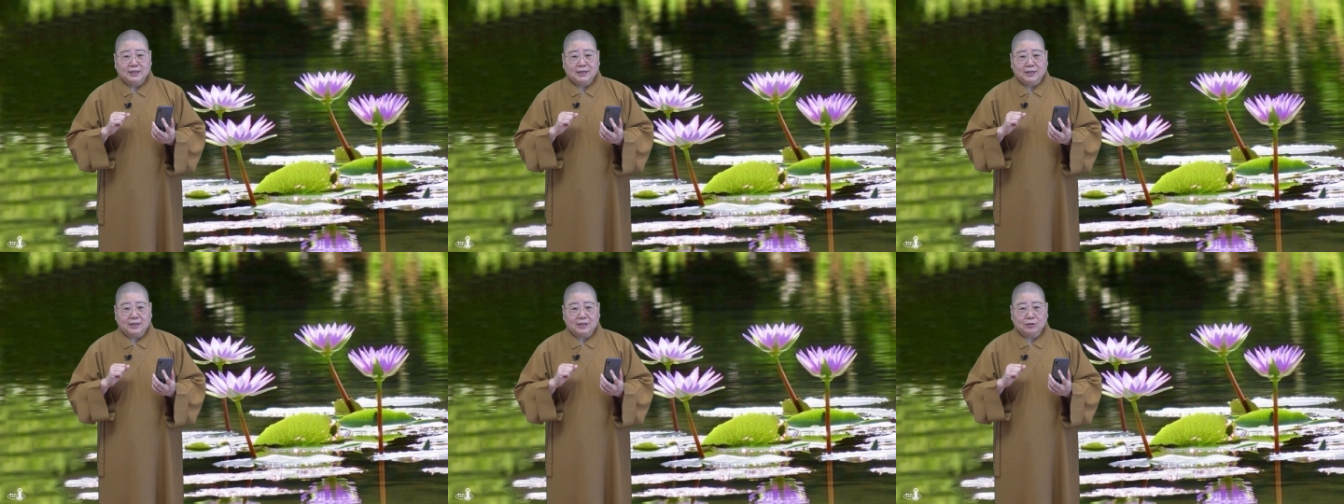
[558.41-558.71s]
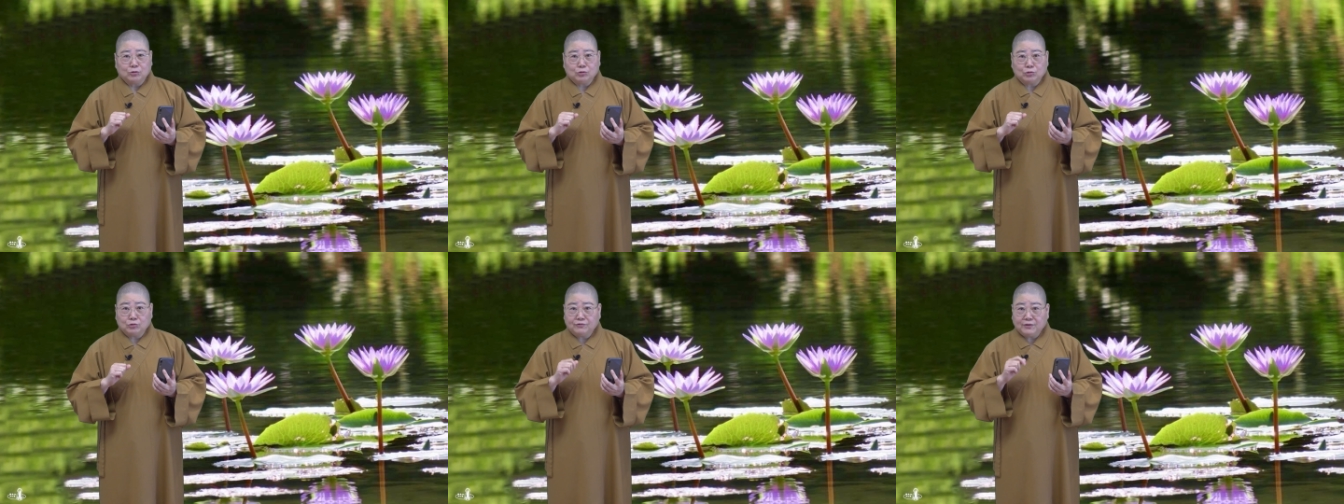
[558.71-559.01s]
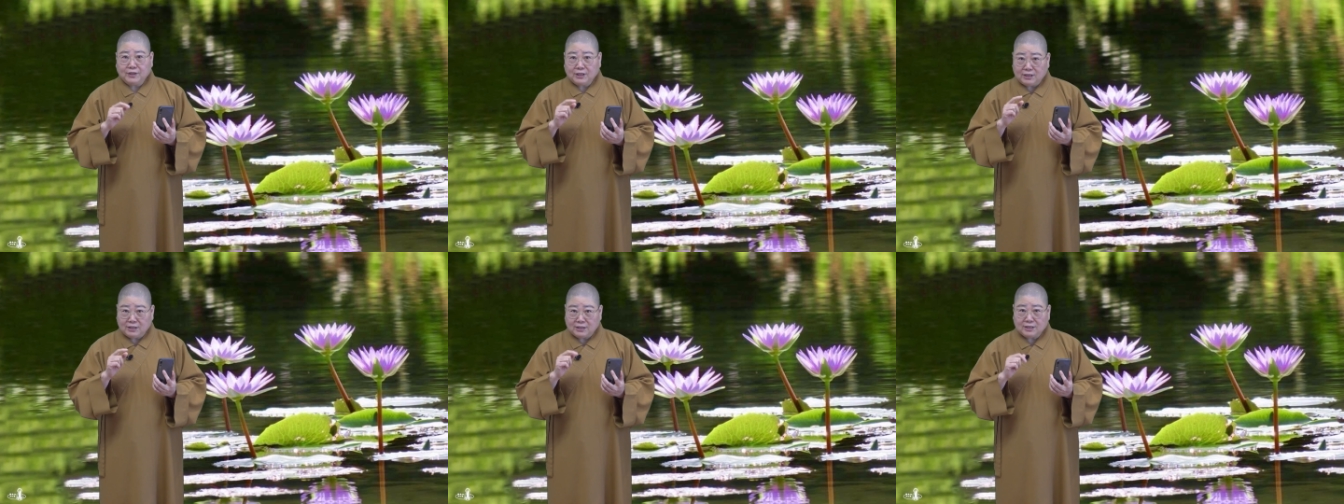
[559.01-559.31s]
啊，除
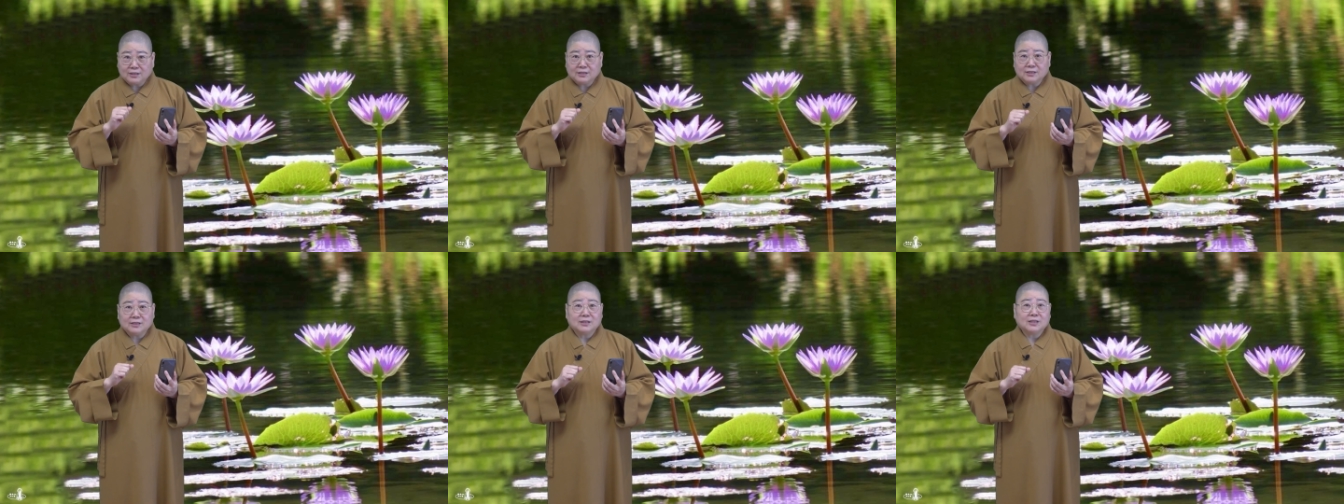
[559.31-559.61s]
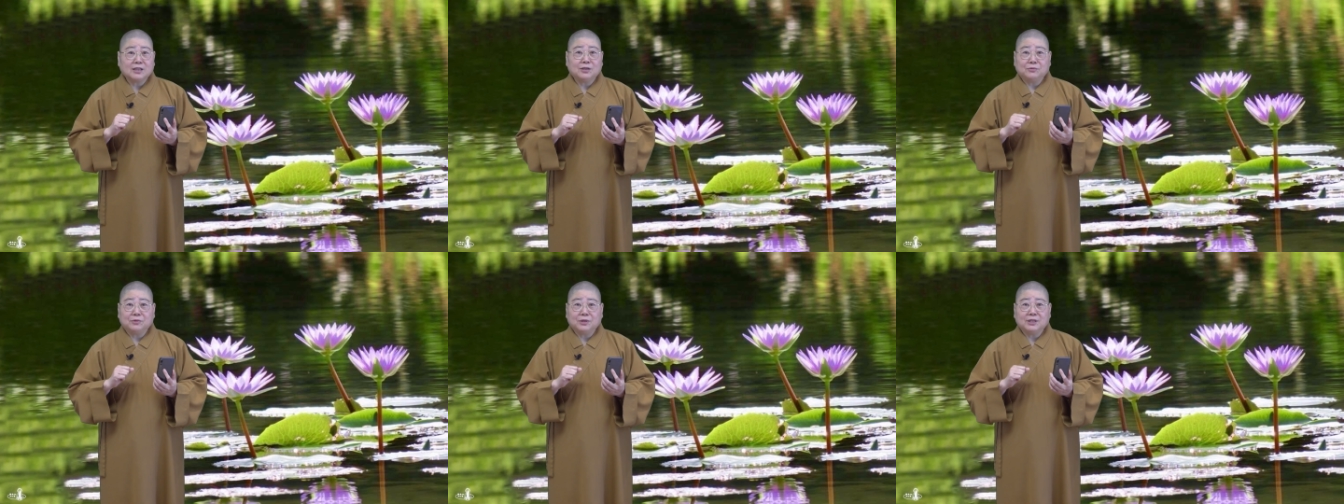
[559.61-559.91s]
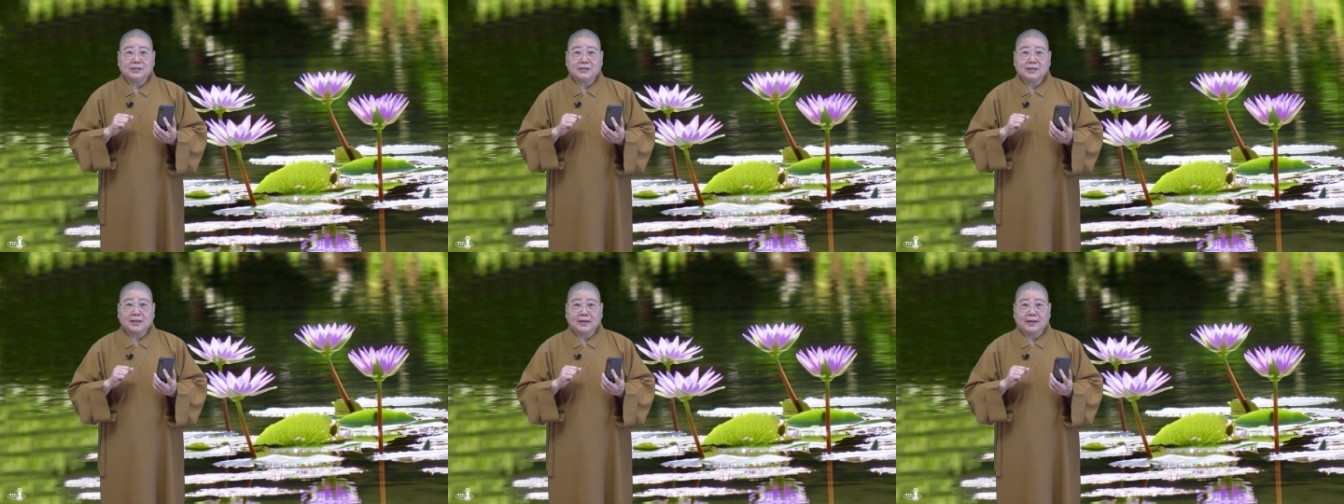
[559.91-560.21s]
非你真是趁
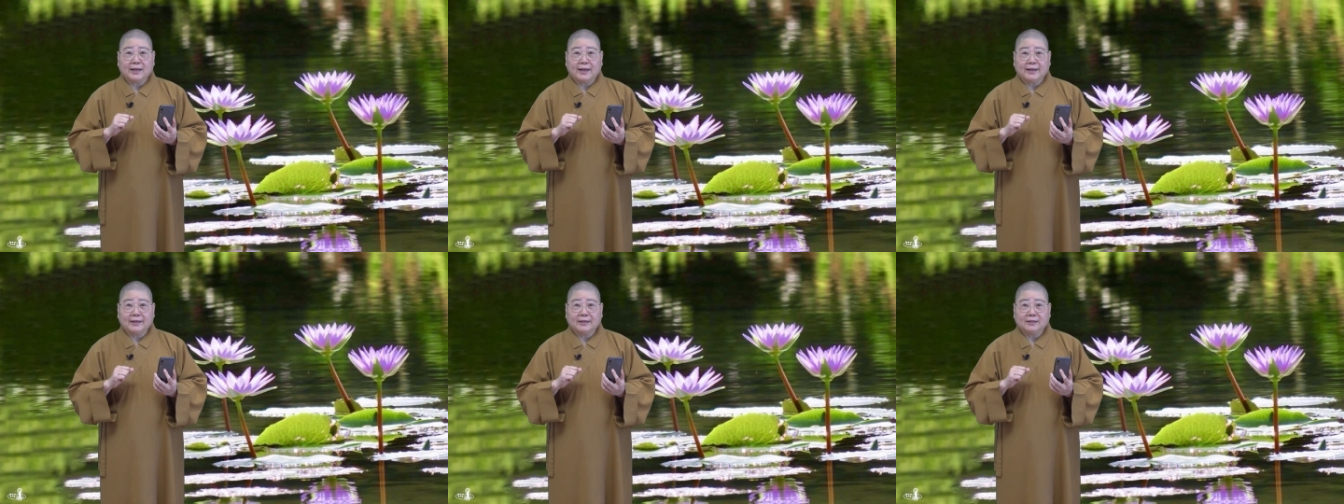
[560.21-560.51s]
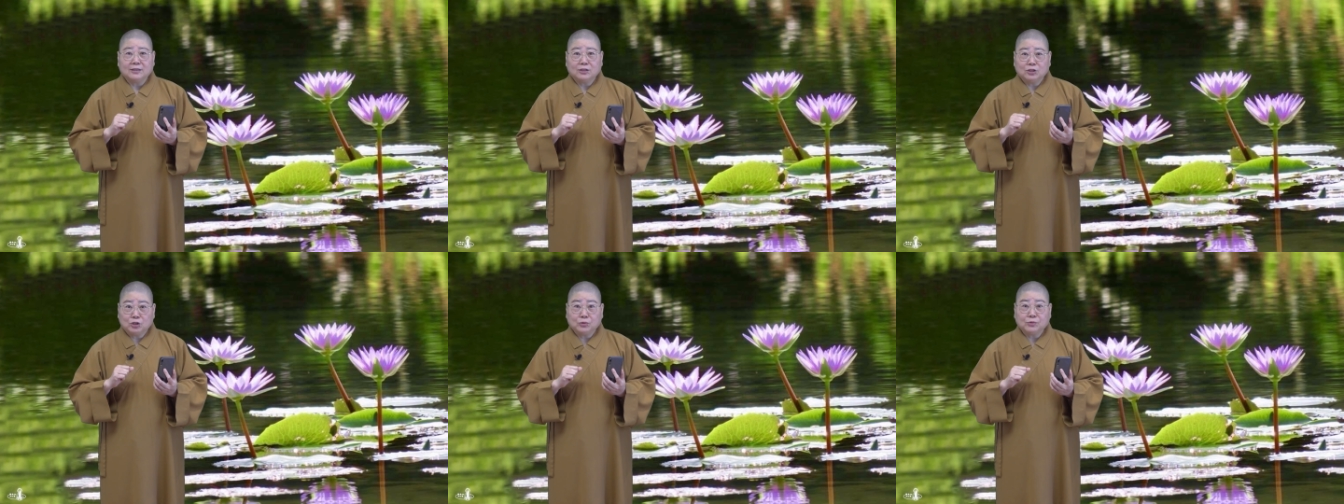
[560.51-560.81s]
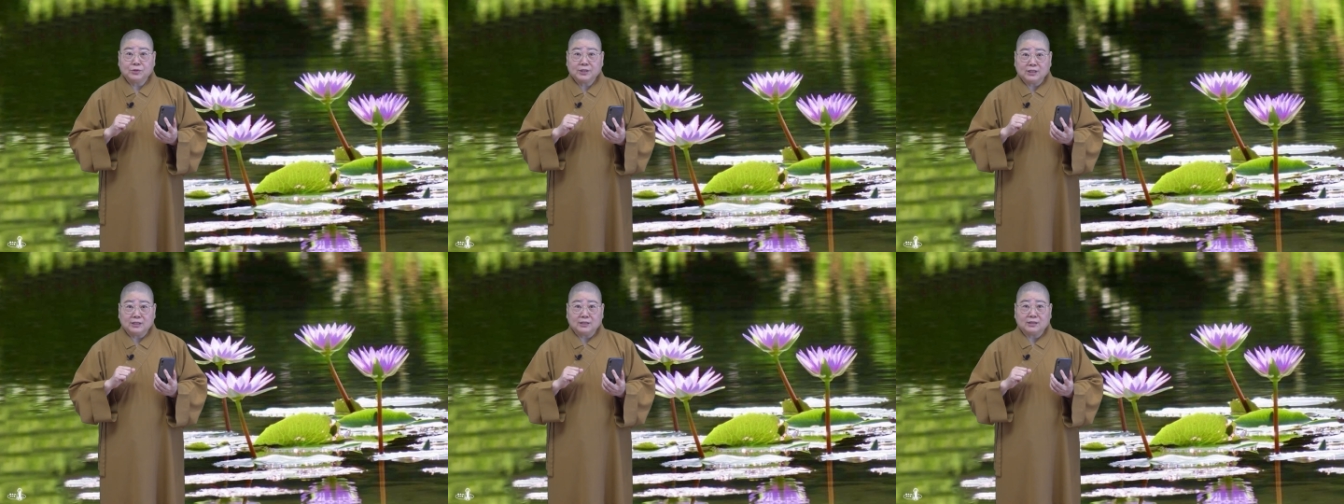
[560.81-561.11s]
愿再来
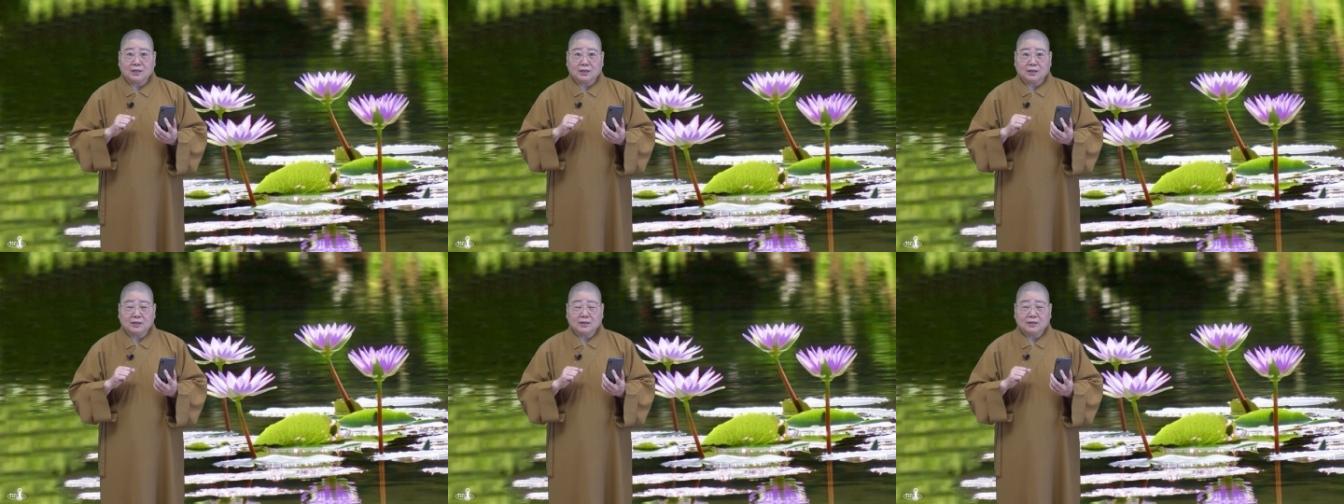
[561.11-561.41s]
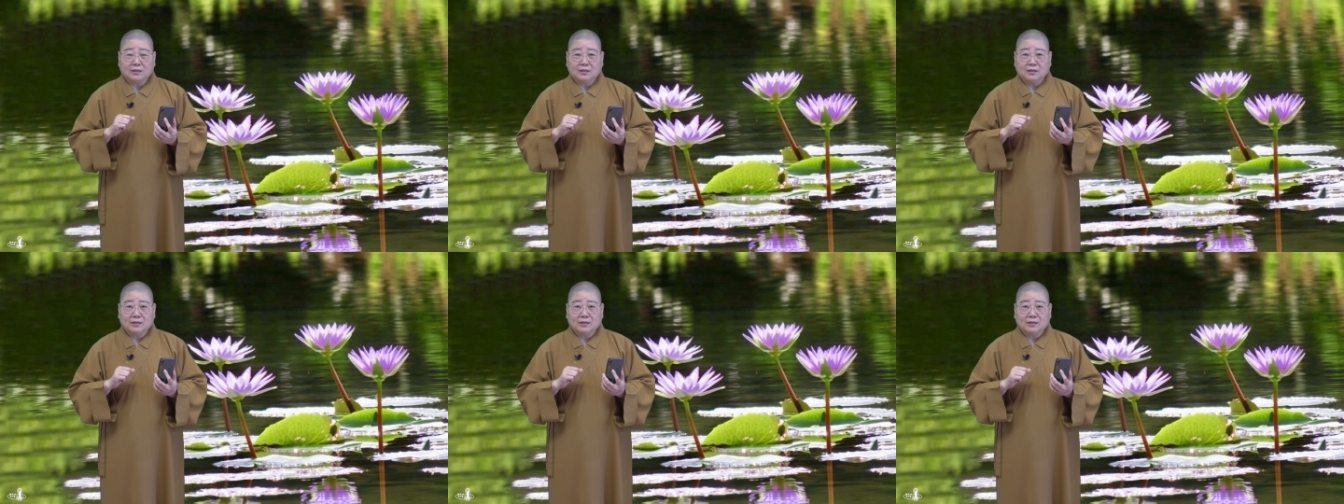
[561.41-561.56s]
修行的，